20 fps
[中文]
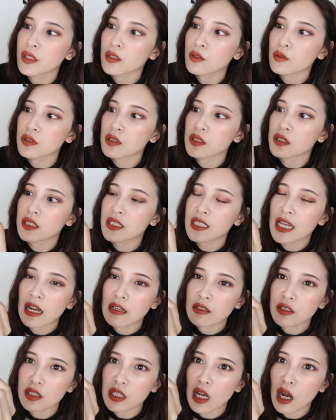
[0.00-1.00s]
就是
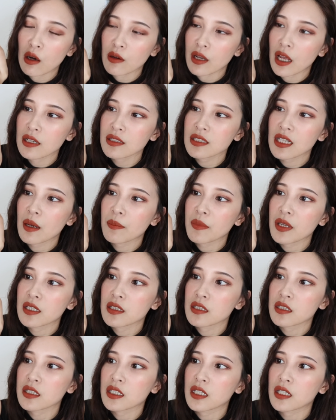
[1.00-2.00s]
橡胶，然后上面
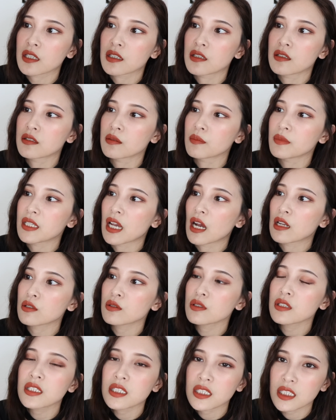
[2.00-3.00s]
是一个怎么讲，
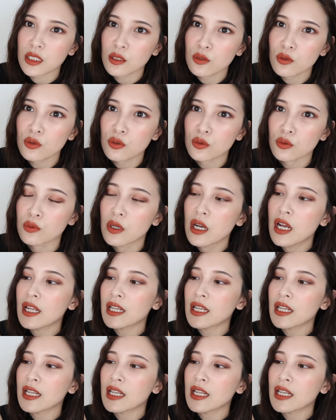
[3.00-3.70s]
就是金属。